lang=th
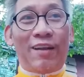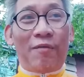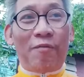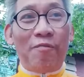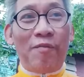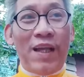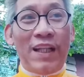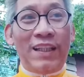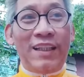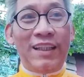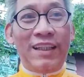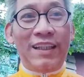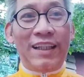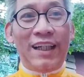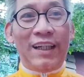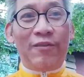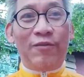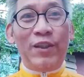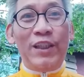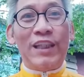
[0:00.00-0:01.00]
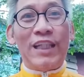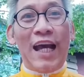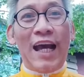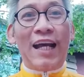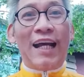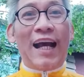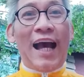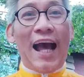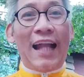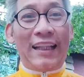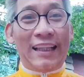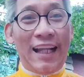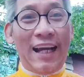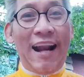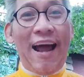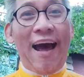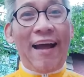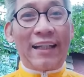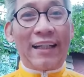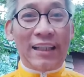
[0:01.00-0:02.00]
มันถึงเกิดวิชาการต
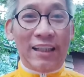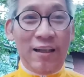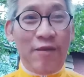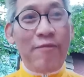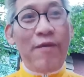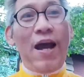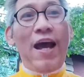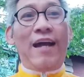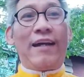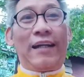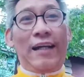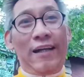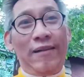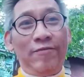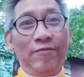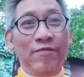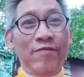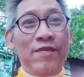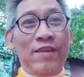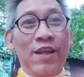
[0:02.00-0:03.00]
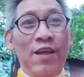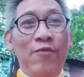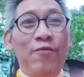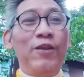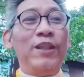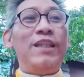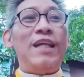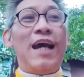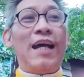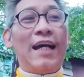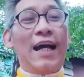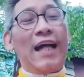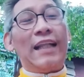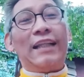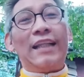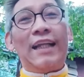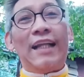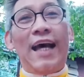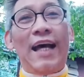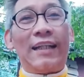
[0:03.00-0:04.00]
ลาดขึ้นมาไงวิชาการต
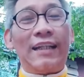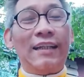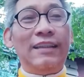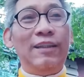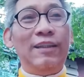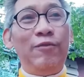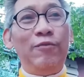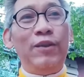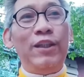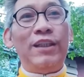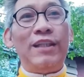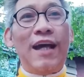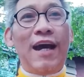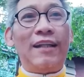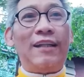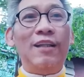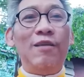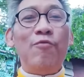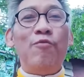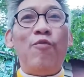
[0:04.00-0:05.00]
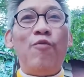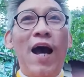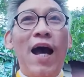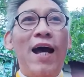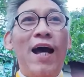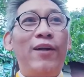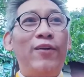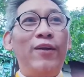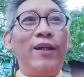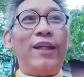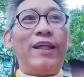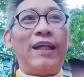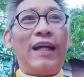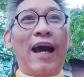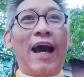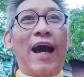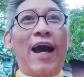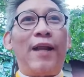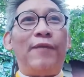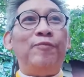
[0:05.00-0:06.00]
ลาดก็คือวิชาที่ว่าด้วย
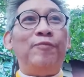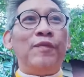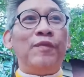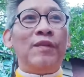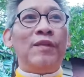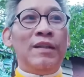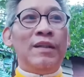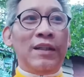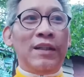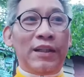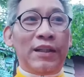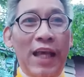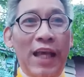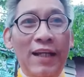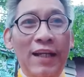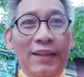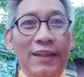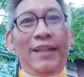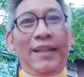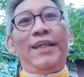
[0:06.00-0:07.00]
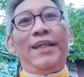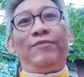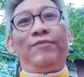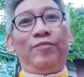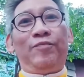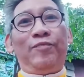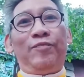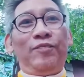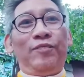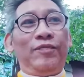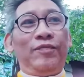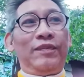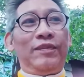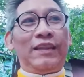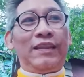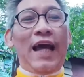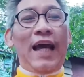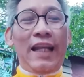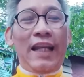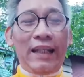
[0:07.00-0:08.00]
การเทคนิค
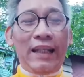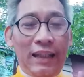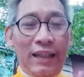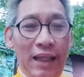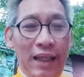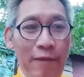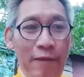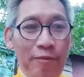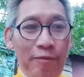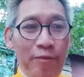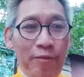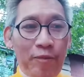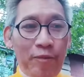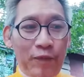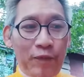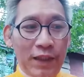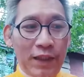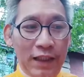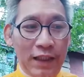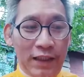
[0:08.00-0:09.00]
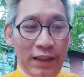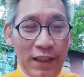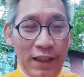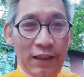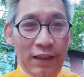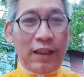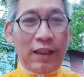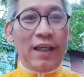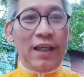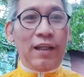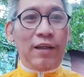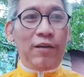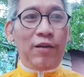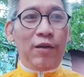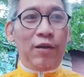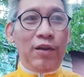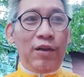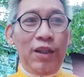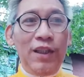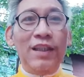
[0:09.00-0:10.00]
การเก็บสถิติ
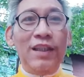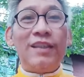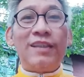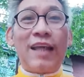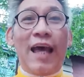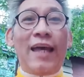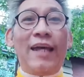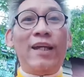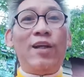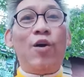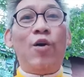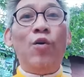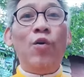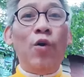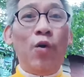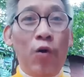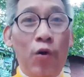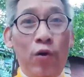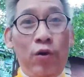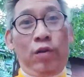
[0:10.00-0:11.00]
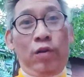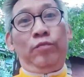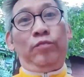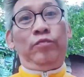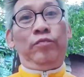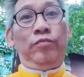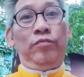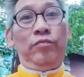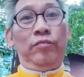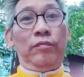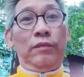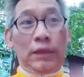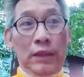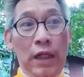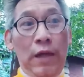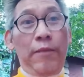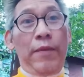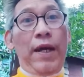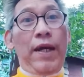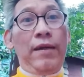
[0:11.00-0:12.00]
นิสัยของคนใช่
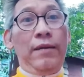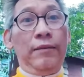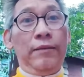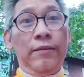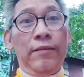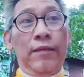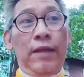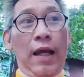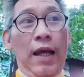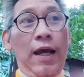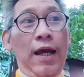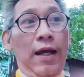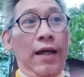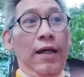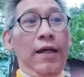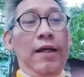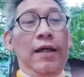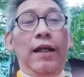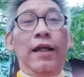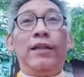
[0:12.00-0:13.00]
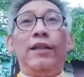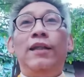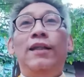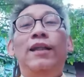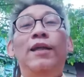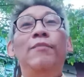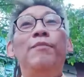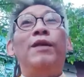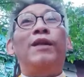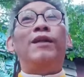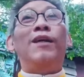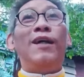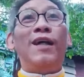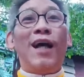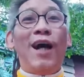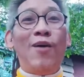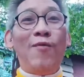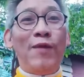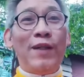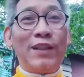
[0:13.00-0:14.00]
ไหมอ่าแล้วทีนี้มันก็
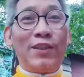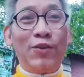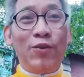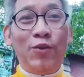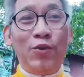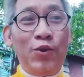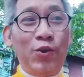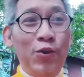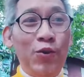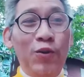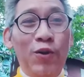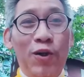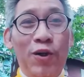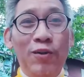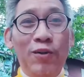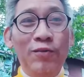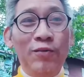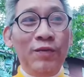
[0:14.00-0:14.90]
เข้ามาสู่ยุคของ